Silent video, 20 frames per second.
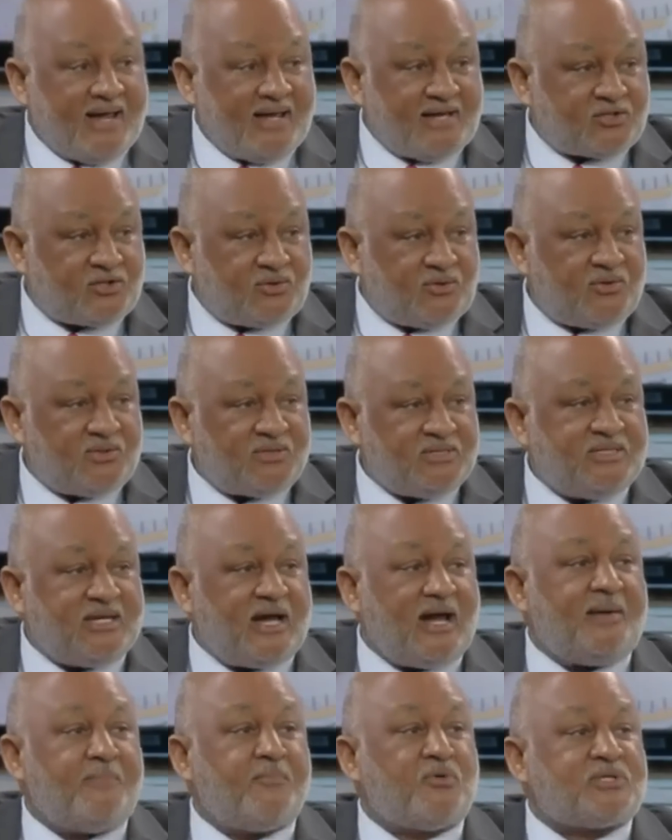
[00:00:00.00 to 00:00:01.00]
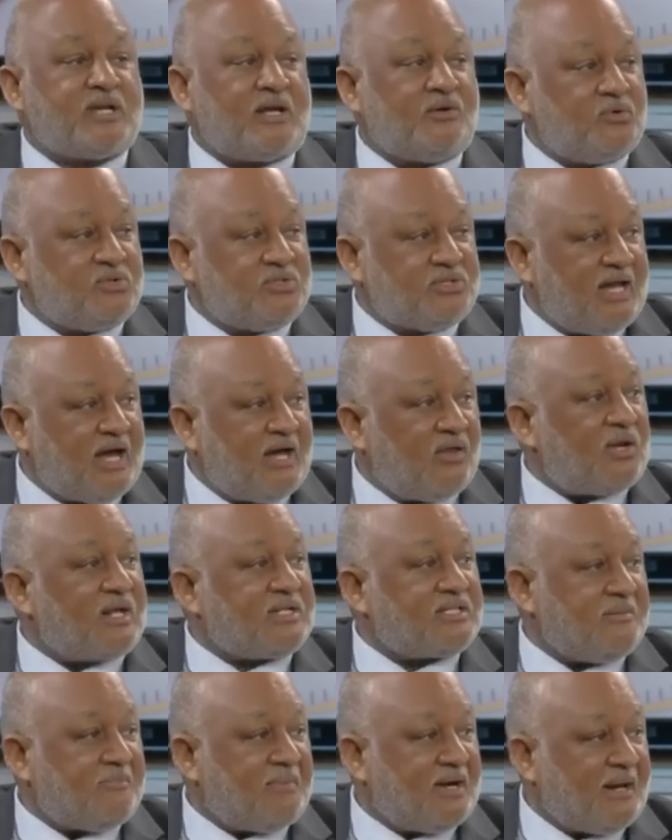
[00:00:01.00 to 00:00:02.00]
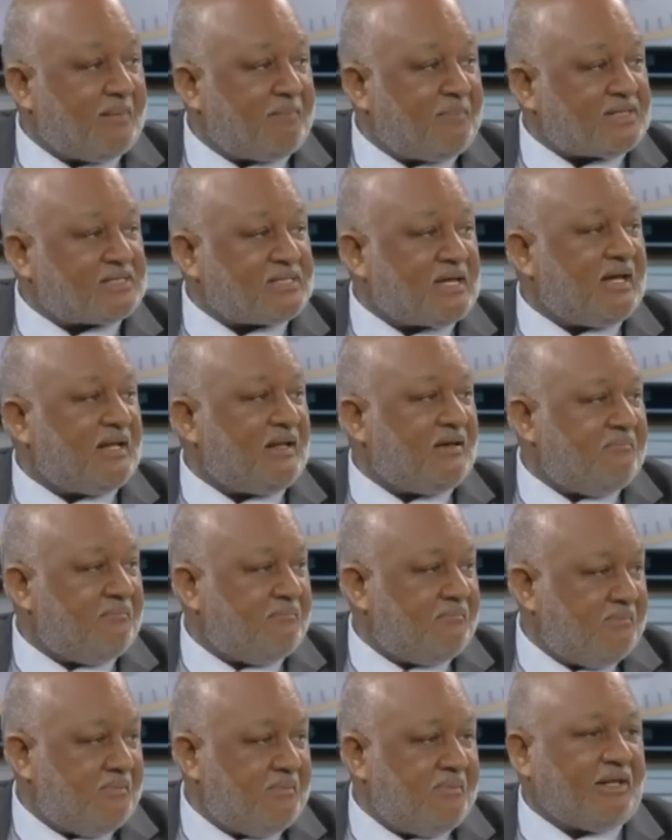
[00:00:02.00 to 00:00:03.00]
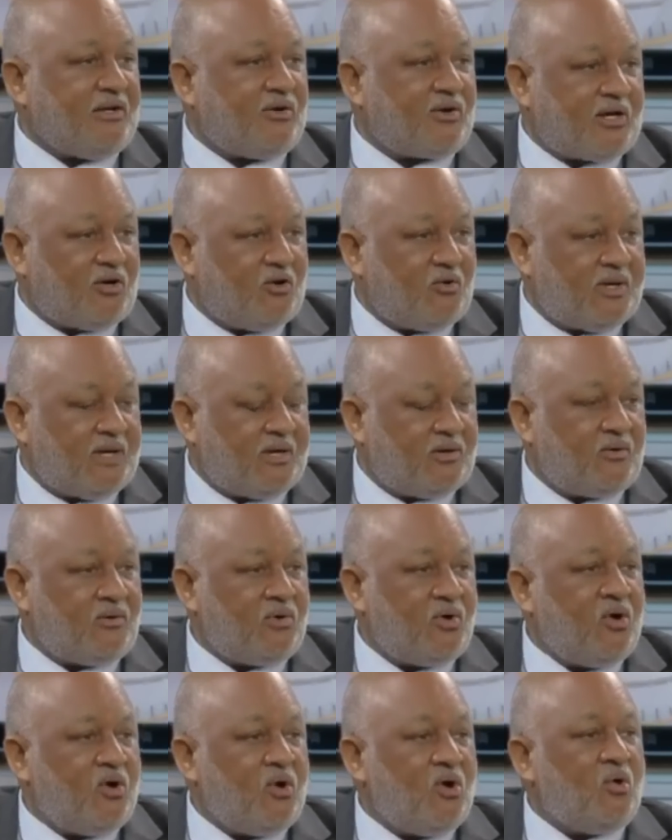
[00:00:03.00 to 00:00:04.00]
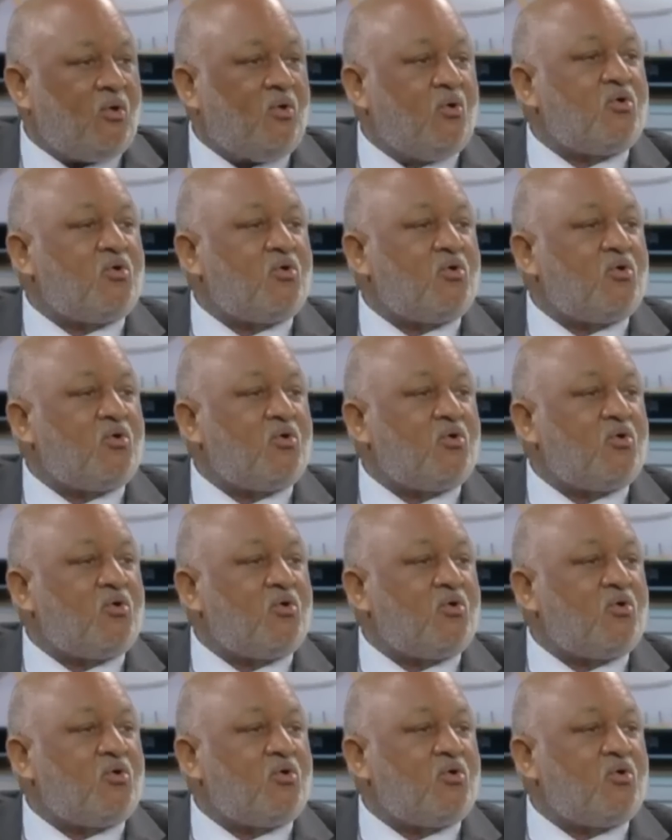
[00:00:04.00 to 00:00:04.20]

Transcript: Para eso ya hemos anunciado la semana pasada, imagino que lo vieron,